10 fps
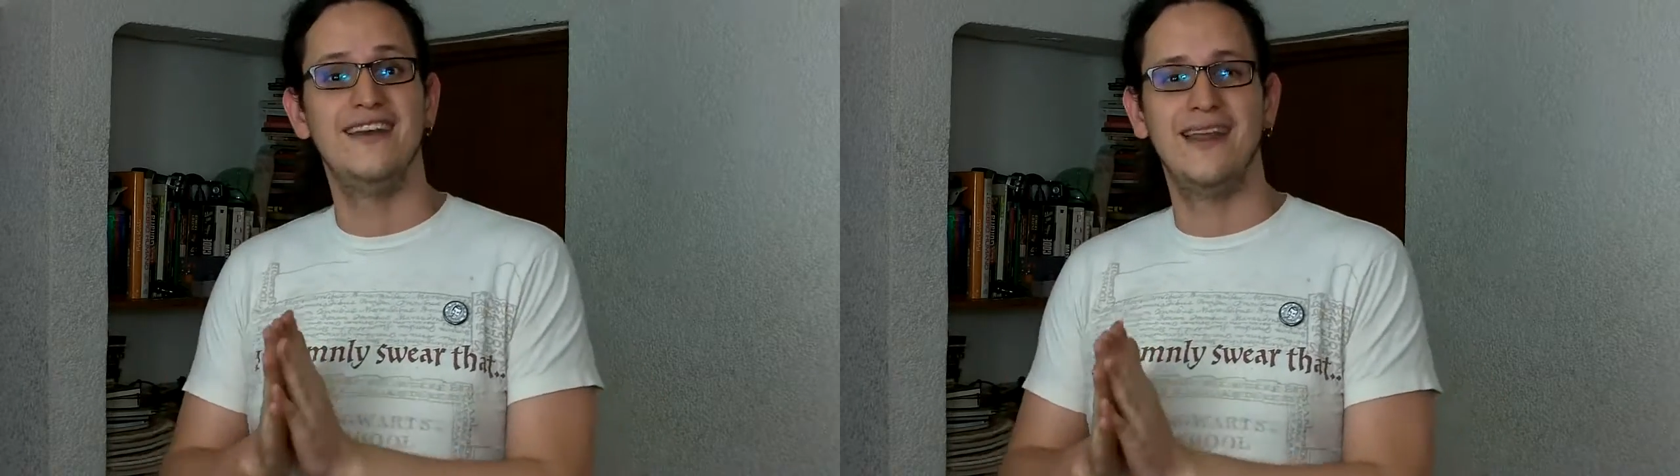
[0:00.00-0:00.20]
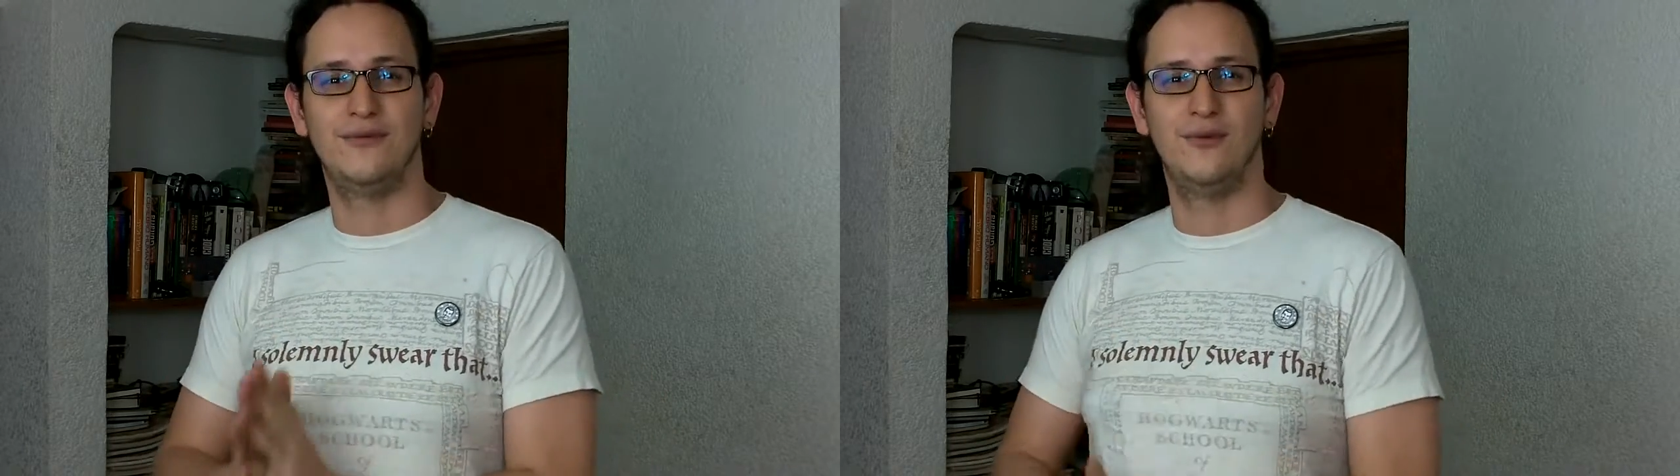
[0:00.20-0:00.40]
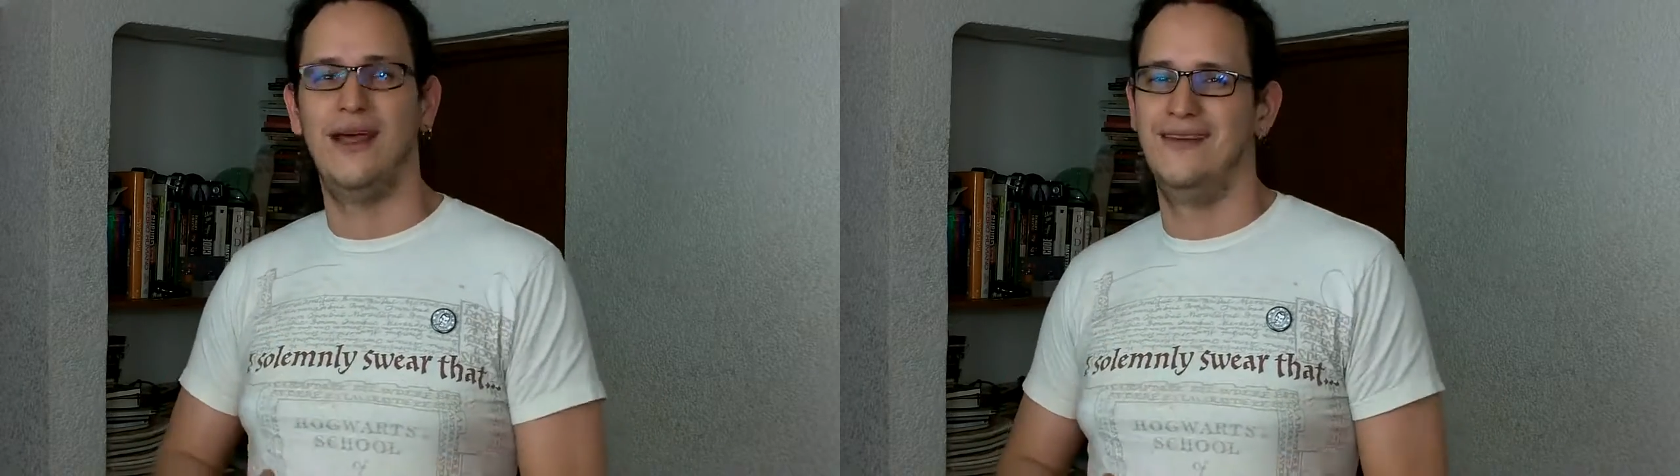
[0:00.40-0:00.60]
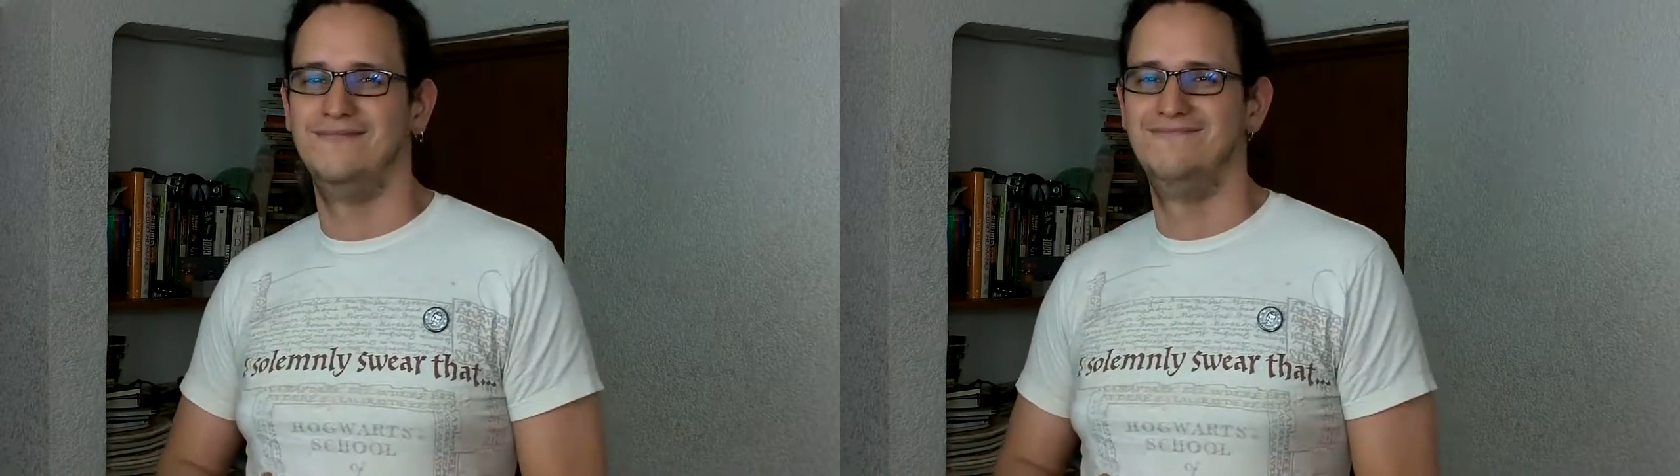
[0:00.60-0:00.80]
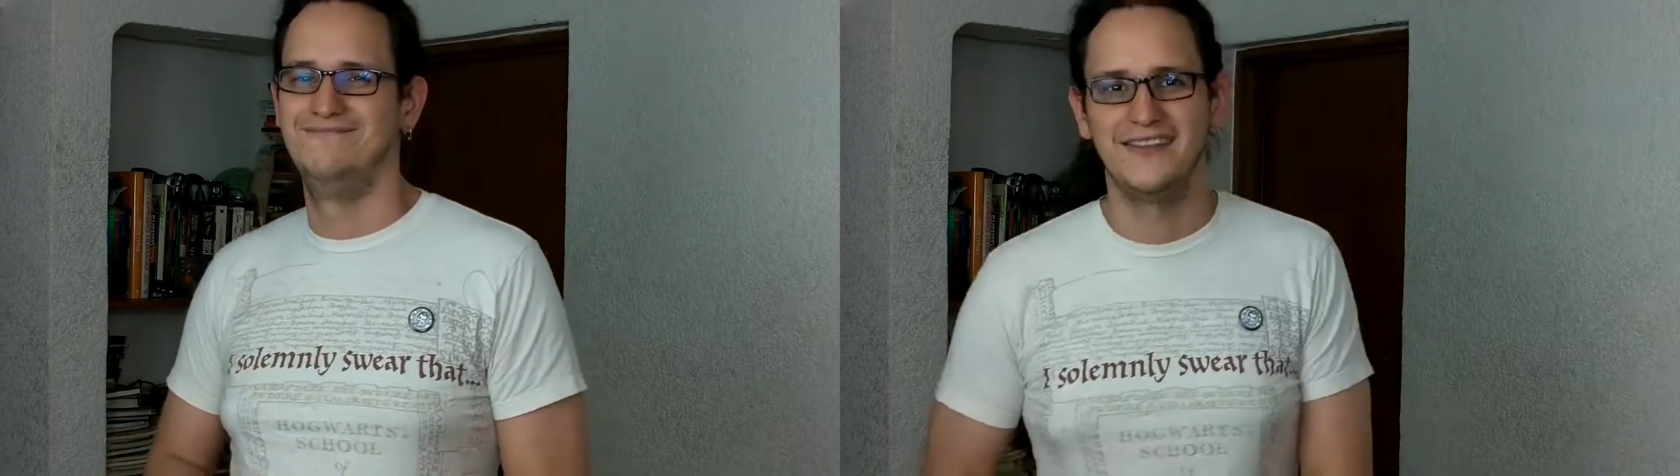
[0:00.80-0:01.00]

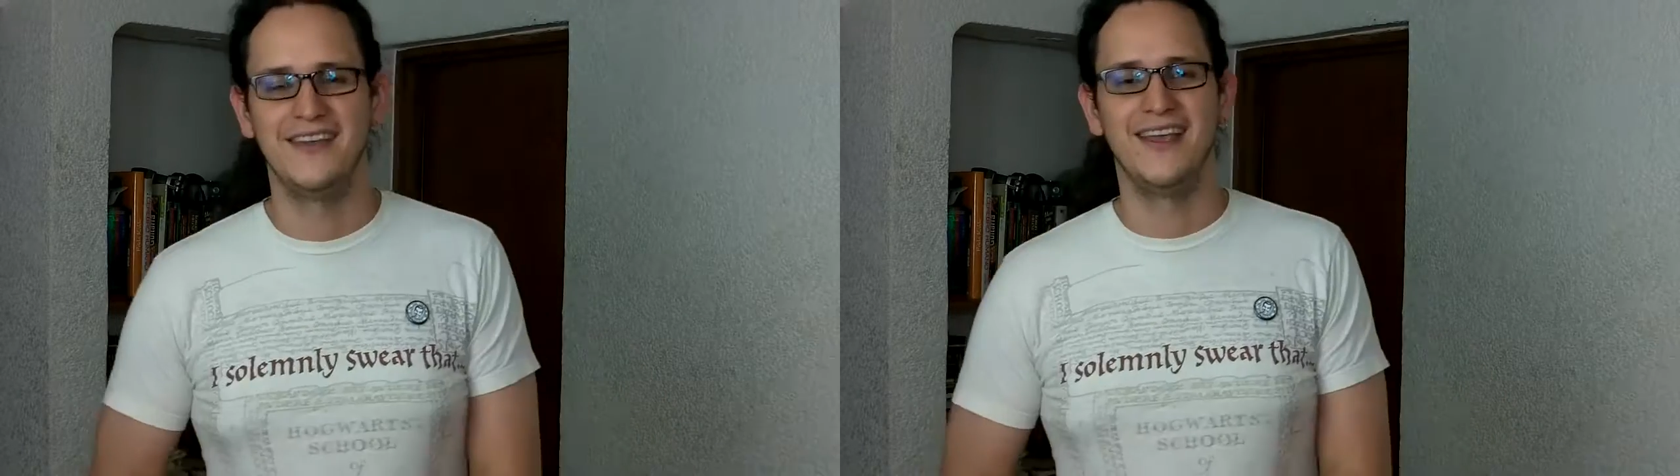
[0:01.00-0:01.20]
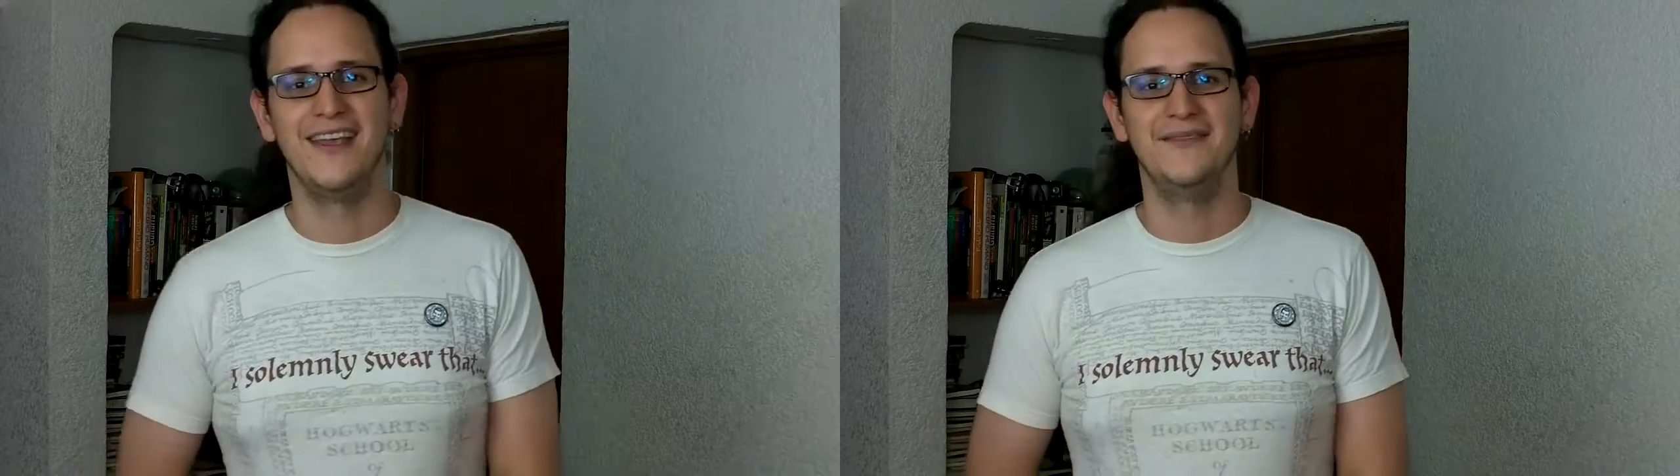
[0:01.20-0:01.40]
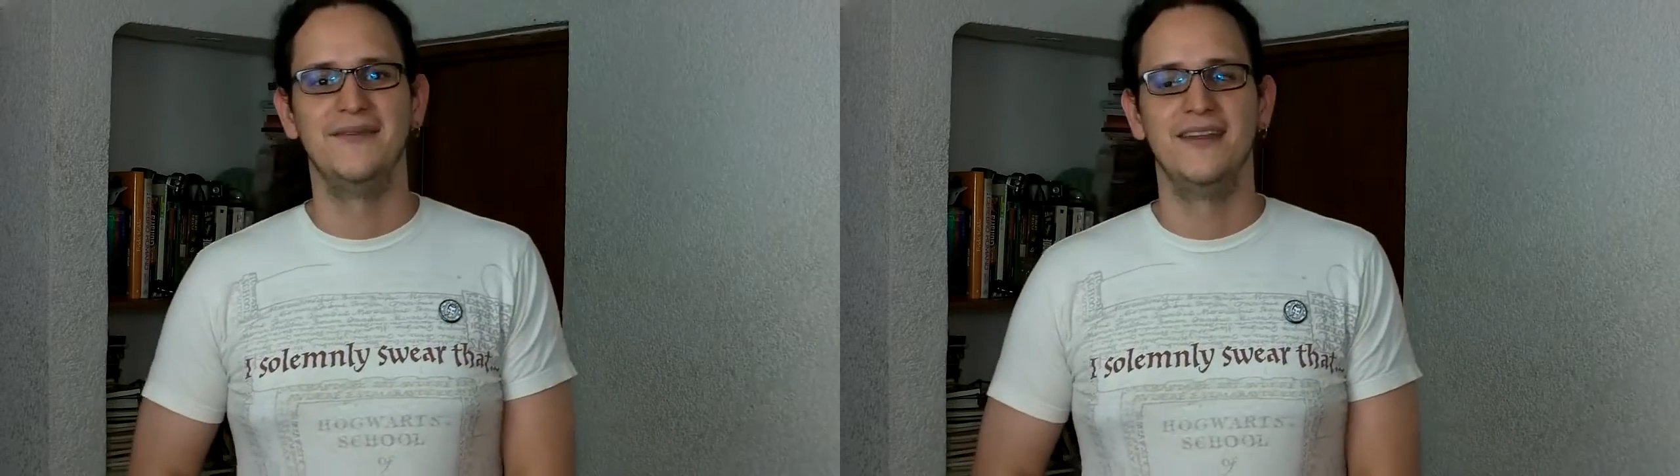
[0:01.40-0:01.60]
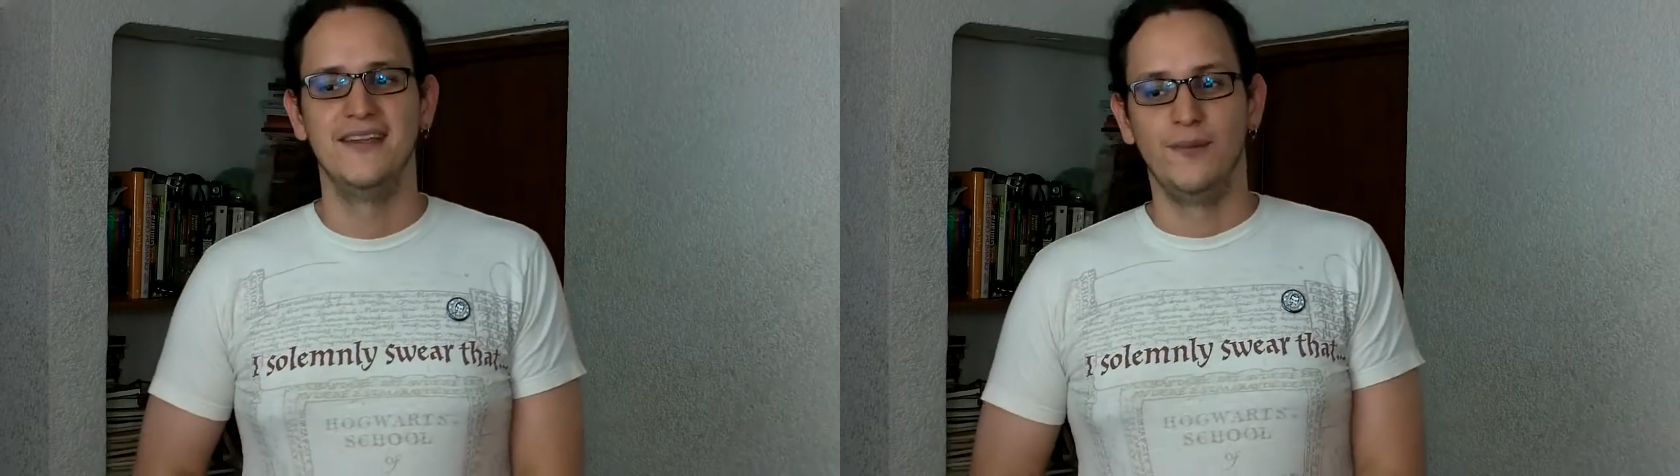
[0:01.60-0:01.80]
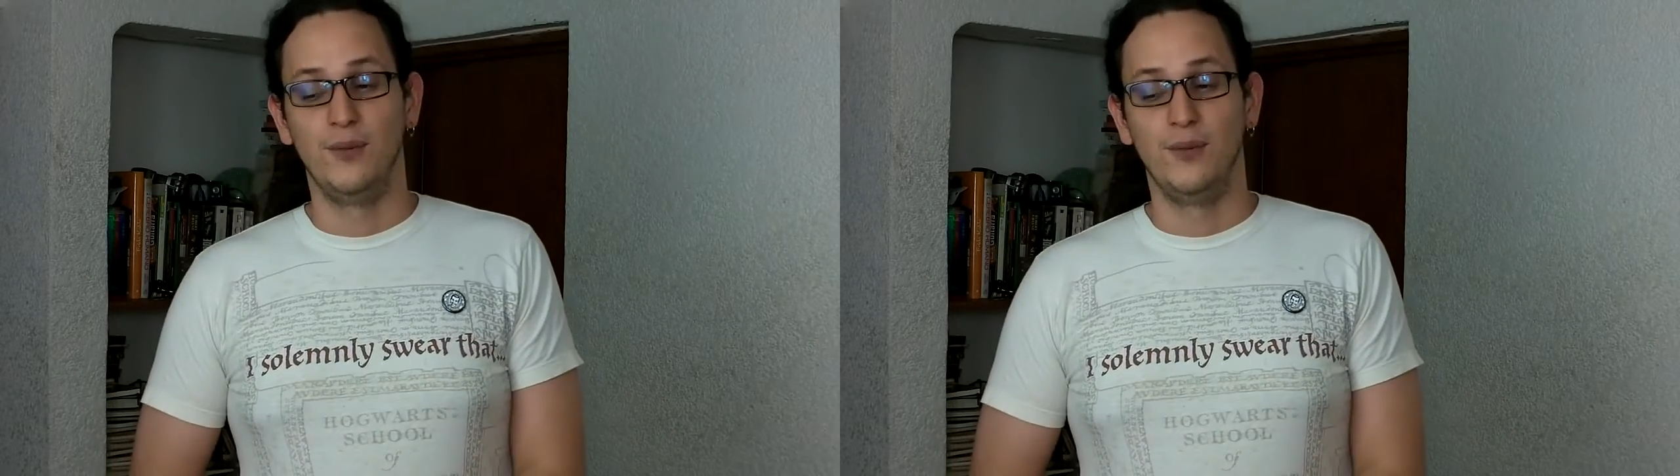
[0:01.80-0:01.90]
natural. Así que,